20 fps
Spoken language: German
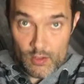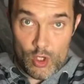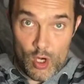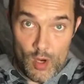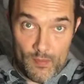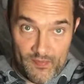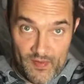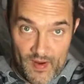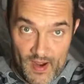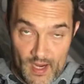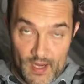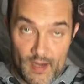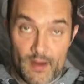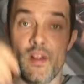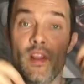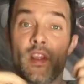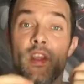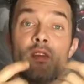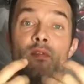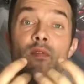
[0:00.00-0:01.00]
Kopfhaare.
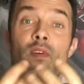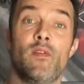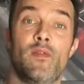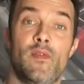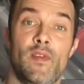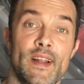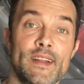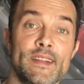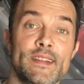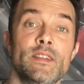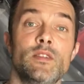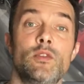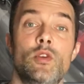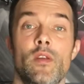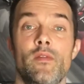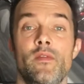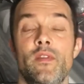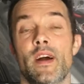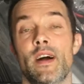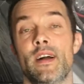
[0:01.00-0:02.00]
Verpflanzen
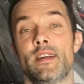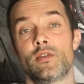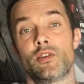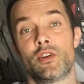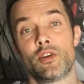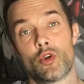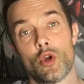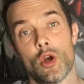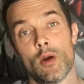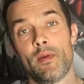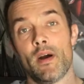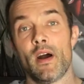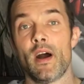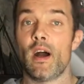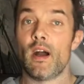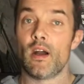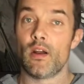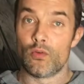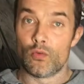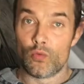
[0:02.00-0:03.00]
können wir also die
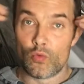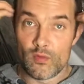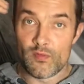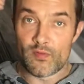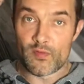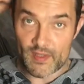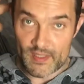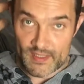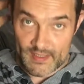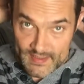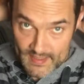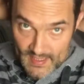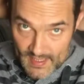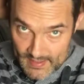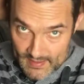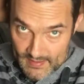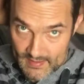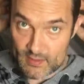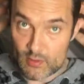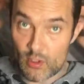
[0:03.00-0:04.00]
Körperhaare nun von den
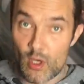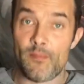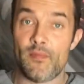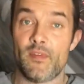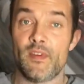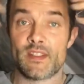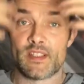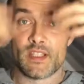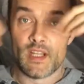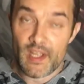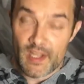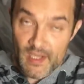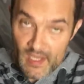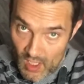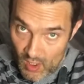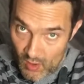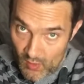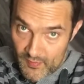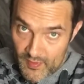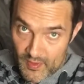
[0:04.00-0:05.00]
Seiten des Kopfes
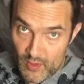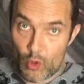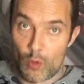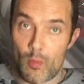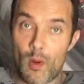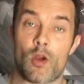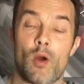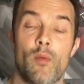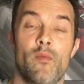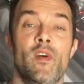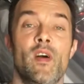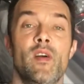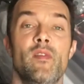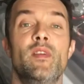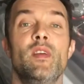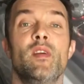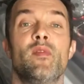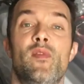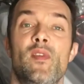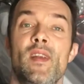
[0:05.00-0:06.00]
auf den Oberkopf.
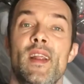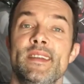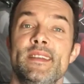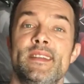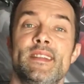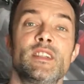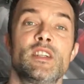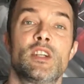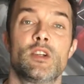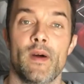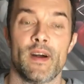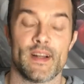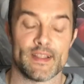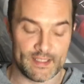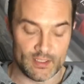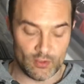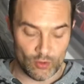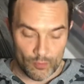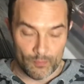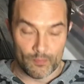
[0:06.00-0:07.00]
Wir pflanzen
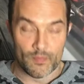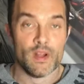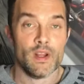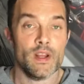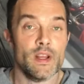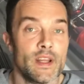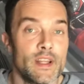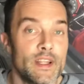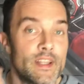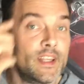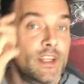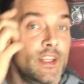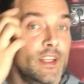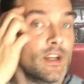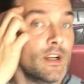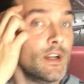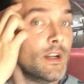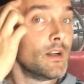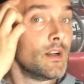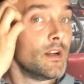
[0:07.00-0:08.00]
quasi um.
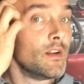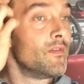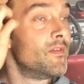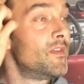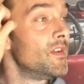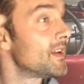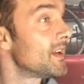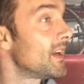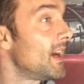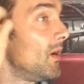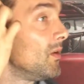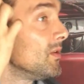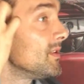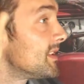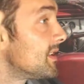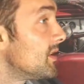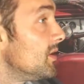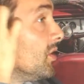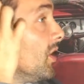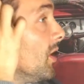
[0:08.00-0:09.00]
Hier wird
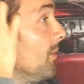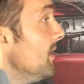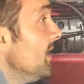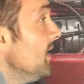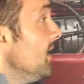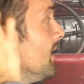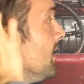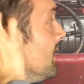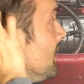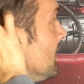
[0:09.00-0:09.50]
rausgenommen